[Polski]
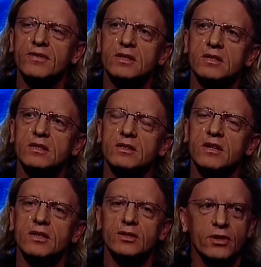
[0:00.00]
Wiesz,
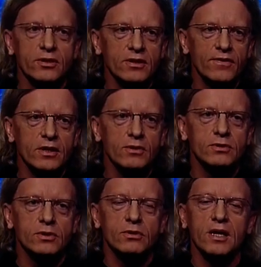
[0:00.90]
Joanna scheuring
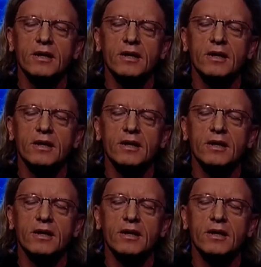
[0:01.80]
wielgus która